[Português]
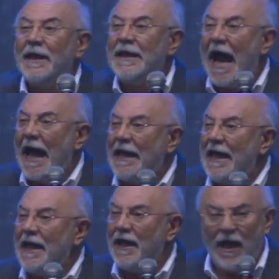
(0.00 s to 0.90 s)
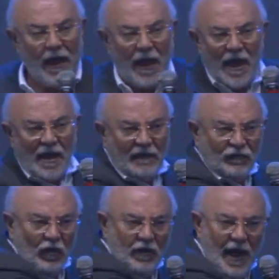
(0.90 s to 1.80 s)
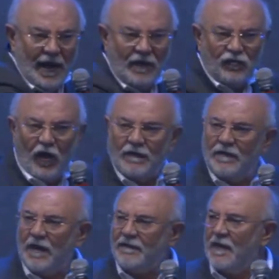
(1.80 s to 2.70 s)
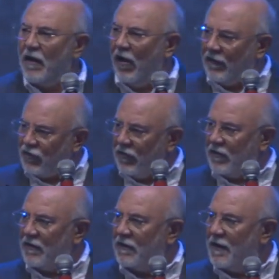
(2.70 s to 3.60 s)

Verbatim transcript: E aí, eles tocarem sozinhos esse negócio.